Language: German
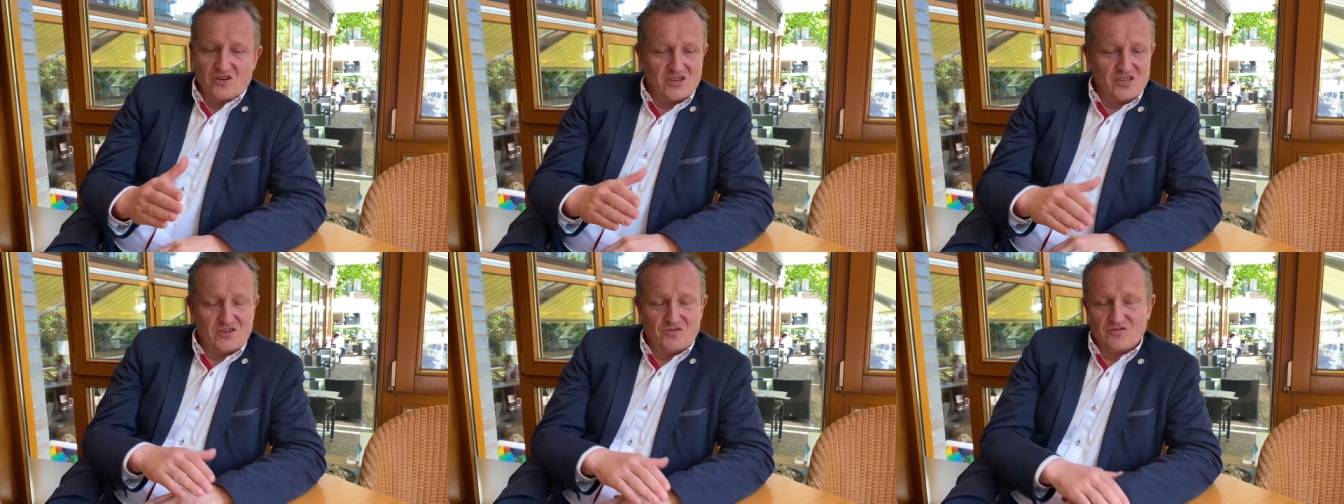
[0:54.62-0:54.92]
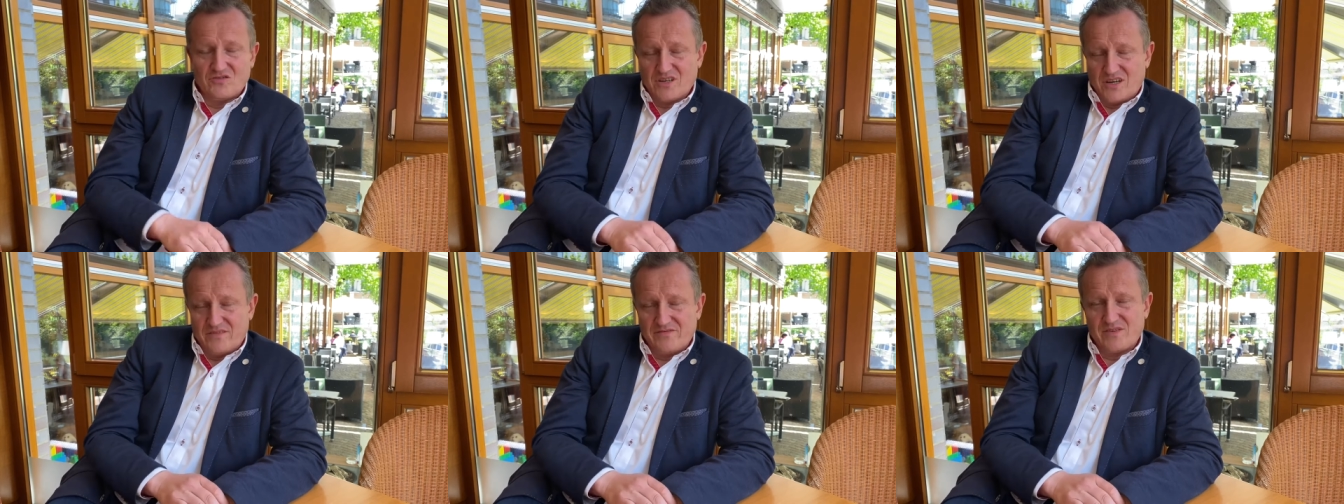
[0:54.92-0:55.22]
hier
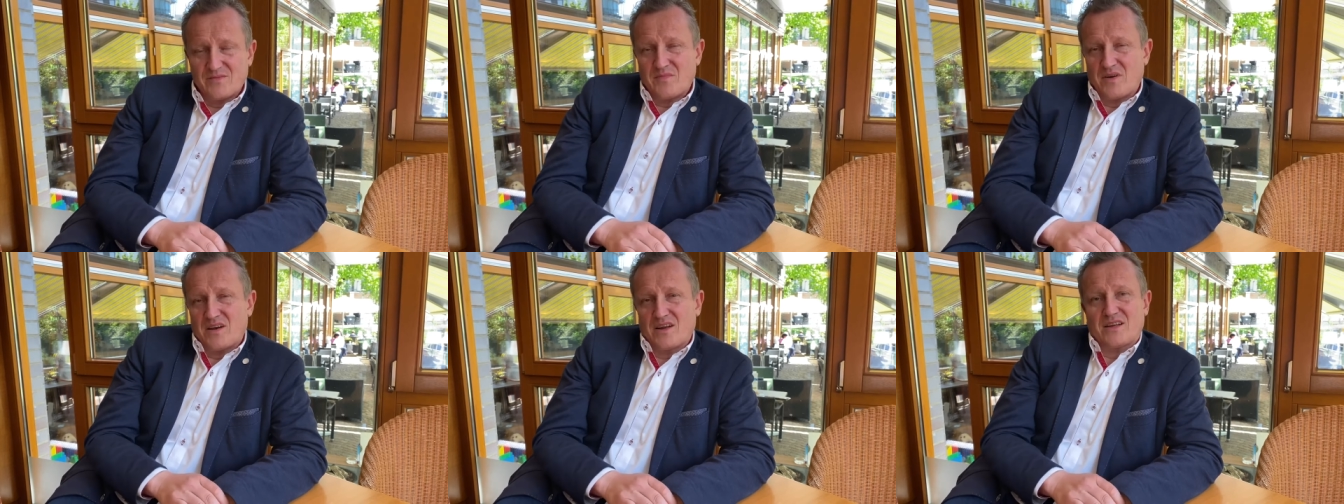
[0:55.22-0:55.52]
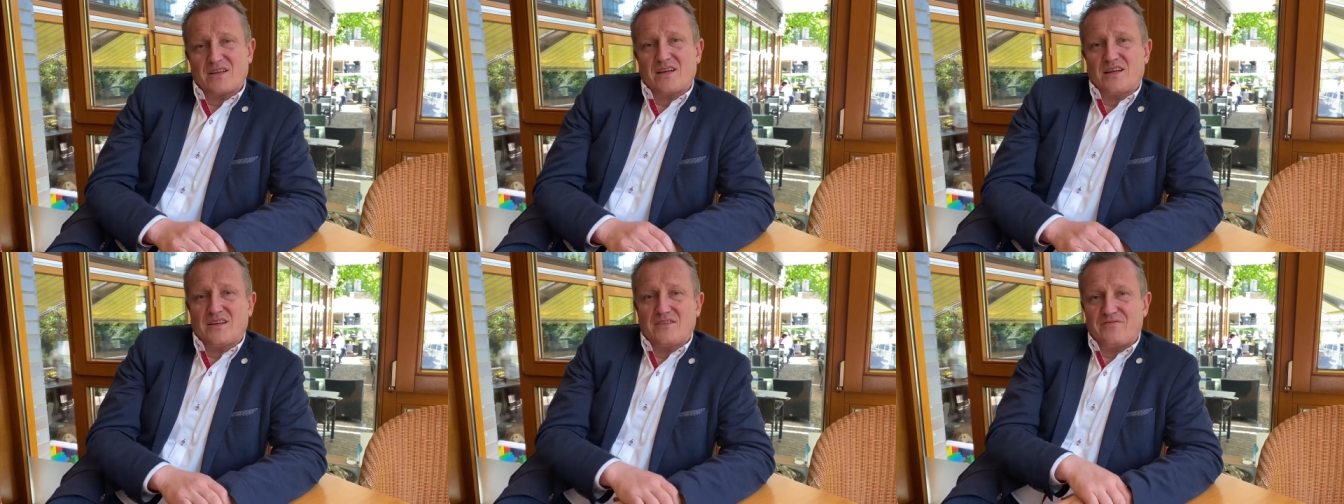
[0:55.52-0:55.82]
und da wird man eine
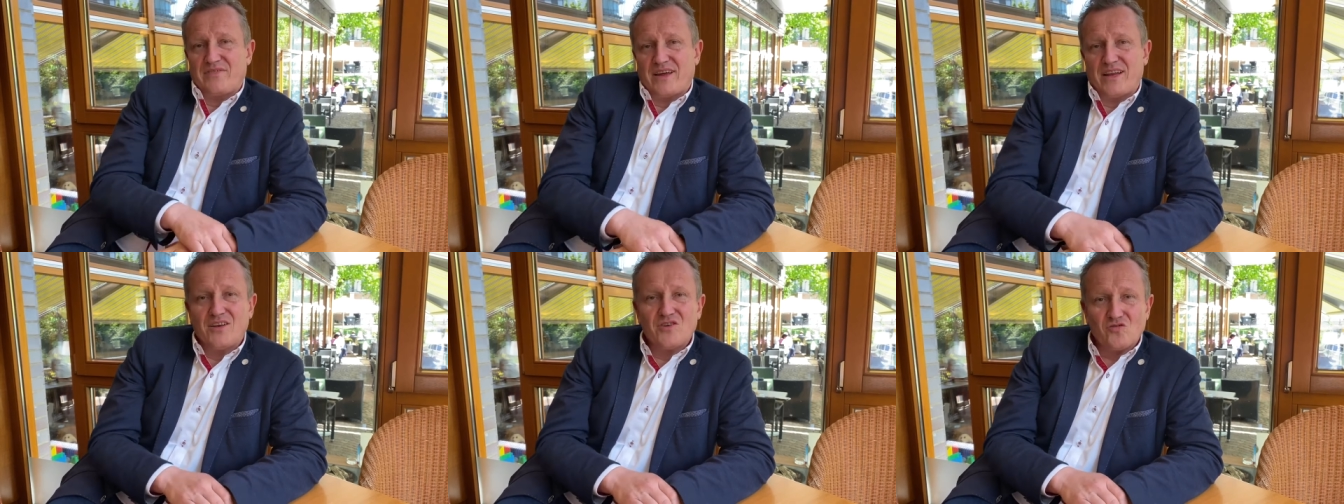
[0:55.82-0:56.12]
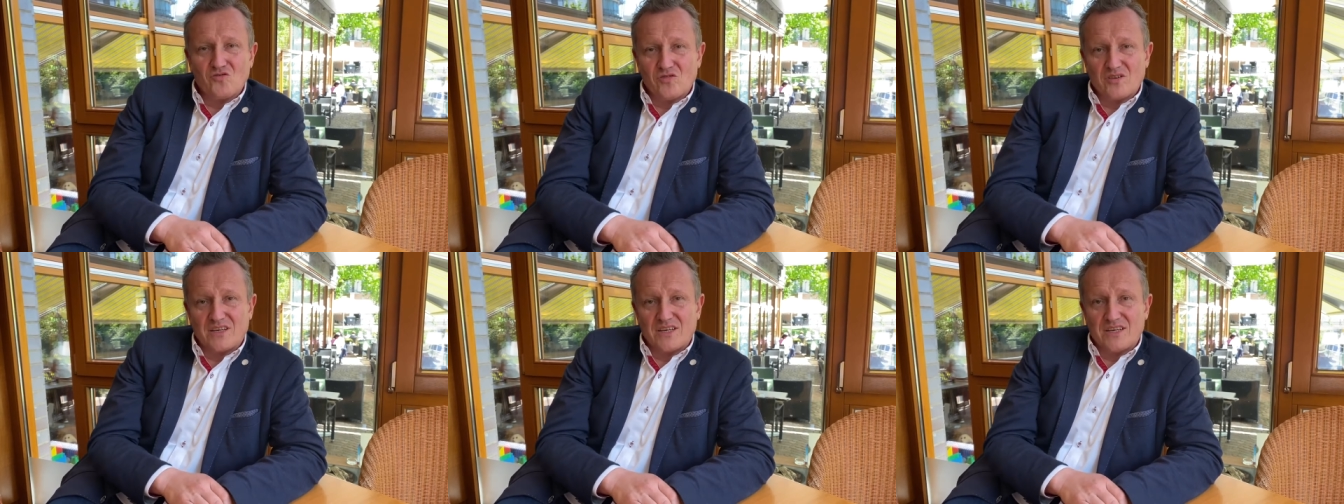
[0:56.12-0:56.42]
kleine
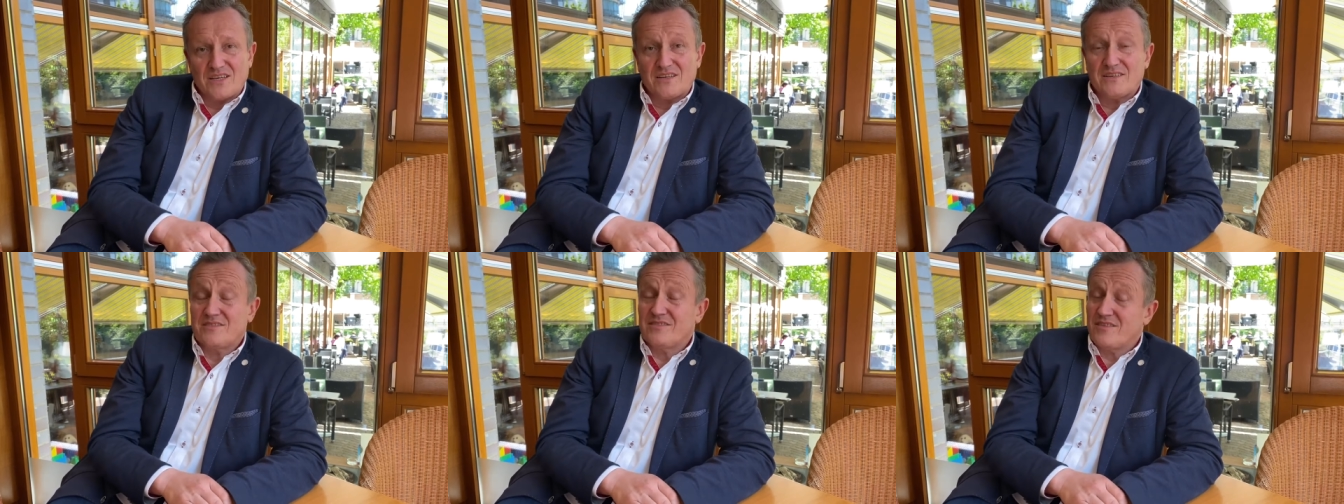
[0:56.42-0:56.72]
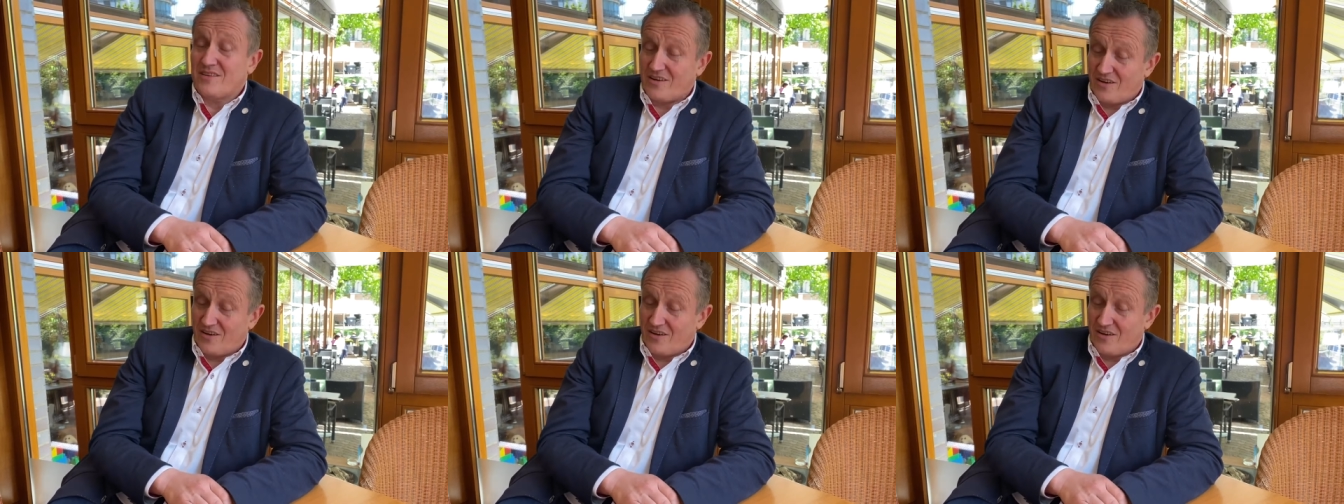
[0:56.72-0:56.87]
Veränderung gehen,